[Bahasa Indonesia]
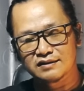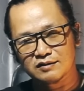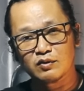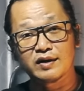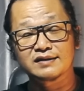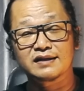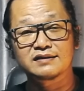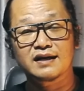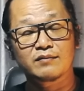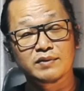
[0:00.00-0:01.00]
semoga
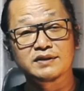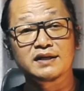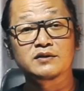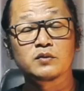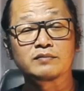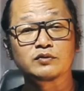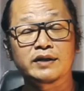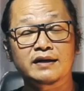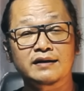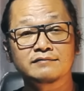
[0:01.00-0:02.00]
saja berjalan dua
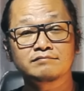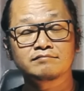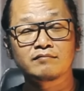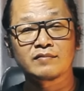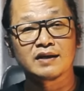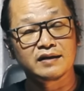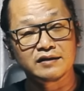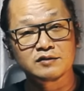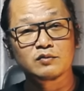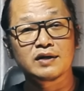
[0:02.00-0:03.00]
putaran dan
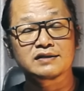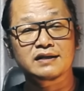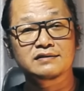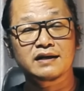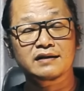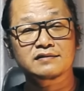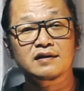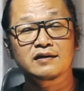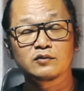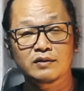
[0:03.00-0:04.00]
semoga saja
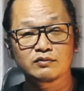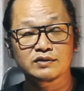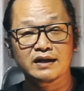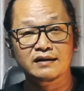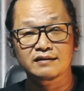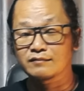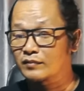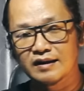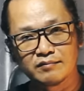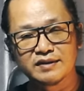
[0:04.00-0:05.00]
setelah dua putaran
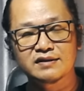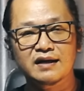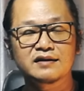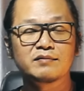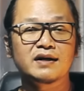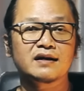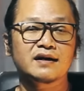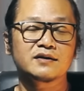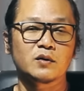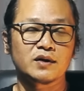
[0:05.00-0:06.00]
bisa
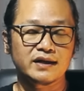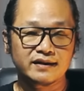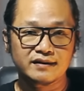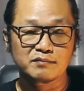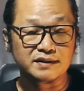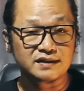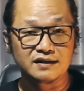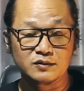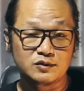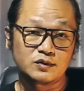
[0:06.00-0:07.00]
dimenangkan oleh
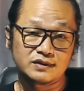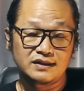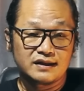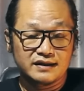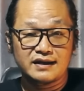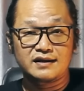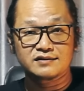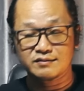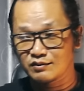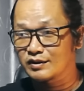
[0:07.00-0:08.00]
pasangan 03 ya
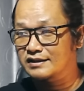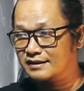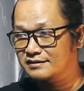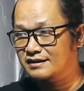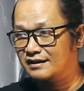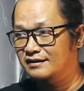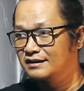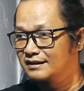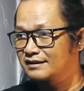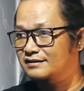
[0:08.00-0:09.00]
semoga saja lah
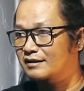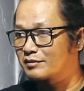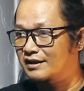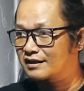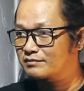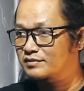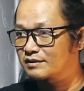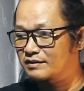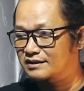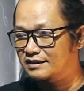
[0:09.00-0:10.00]
kita berharap
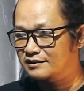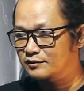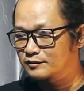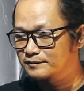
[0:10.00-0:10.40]
seperti itu